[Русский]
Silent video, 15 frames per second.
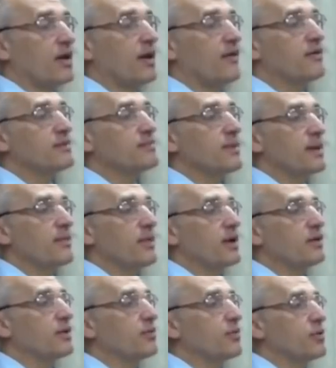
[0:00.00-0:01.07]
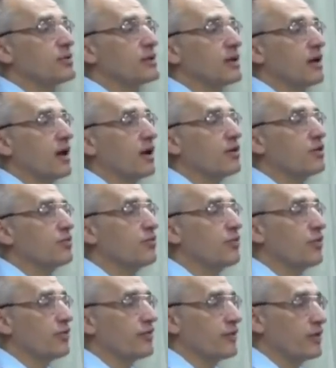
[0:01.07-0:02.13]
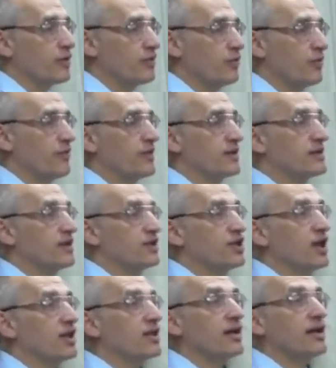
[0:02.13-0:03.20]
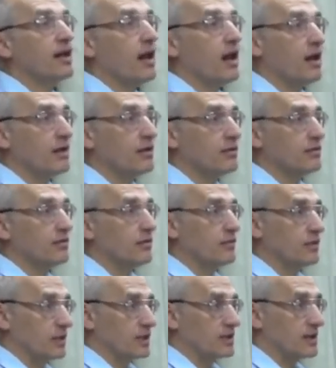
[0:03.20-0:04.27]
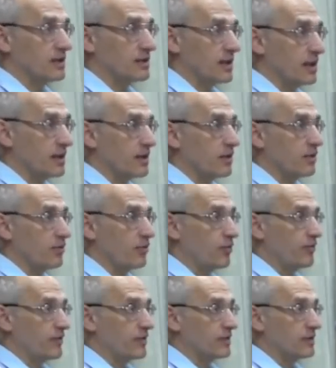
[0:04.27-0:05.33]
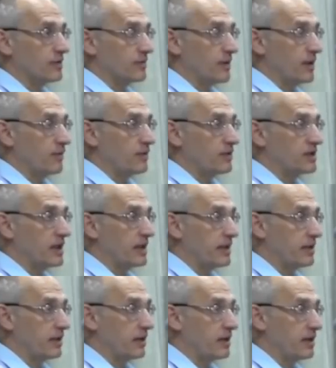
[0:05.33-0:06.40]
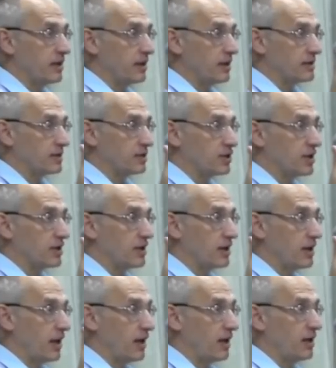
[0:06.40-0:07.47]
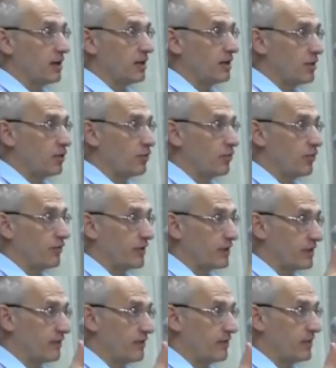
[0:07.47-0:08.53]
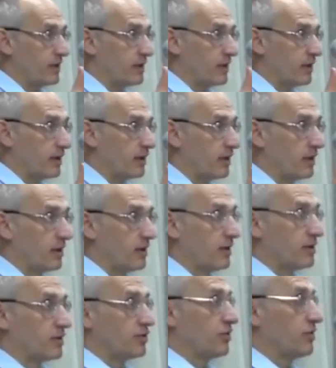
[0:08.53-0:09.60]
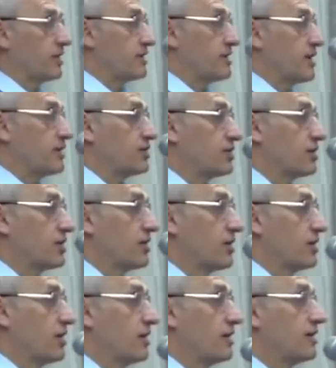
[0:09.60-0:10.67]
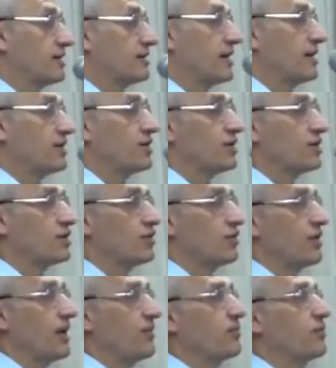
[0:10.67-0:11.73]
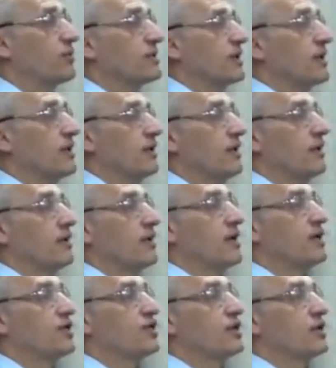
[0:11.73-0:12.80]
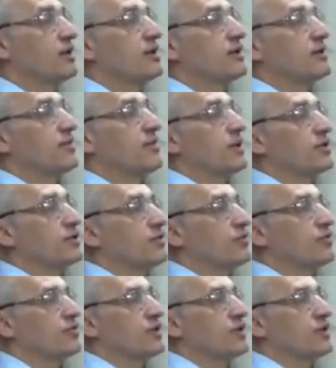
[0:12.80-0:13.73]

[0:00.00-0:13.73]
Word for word: я воспринимаю это просто как любовь. Любовь означает игра. Вот на санскрите любовь э, переводится лила. Лила означает игра и любовь одновременно. Что это значит? Это значит, что я просто решил для себя, что